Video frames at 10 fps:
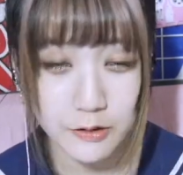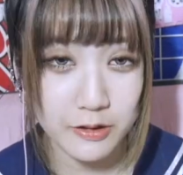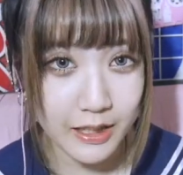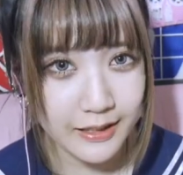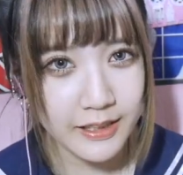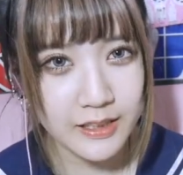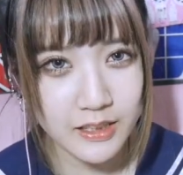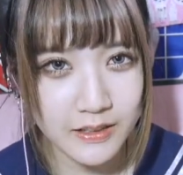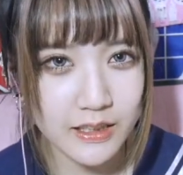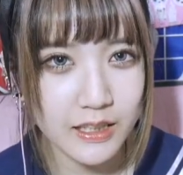あ、これ課金で
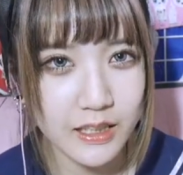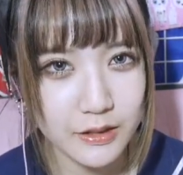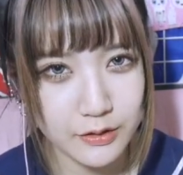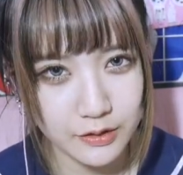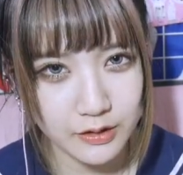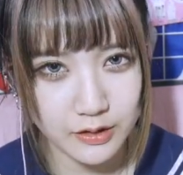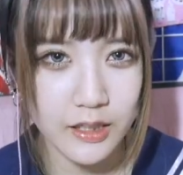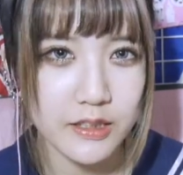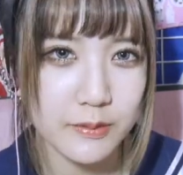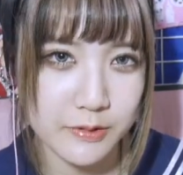は回復
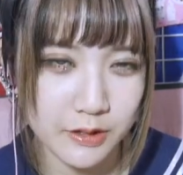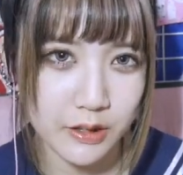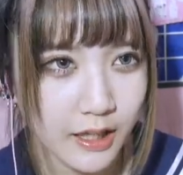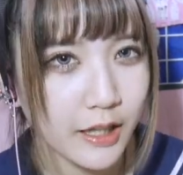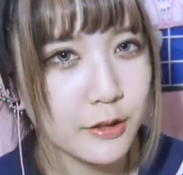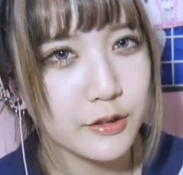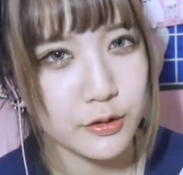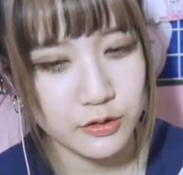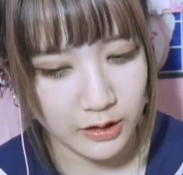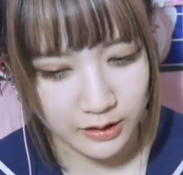アイテムを変えるって
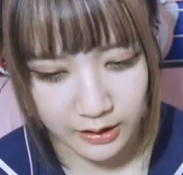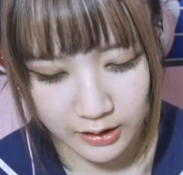ことなの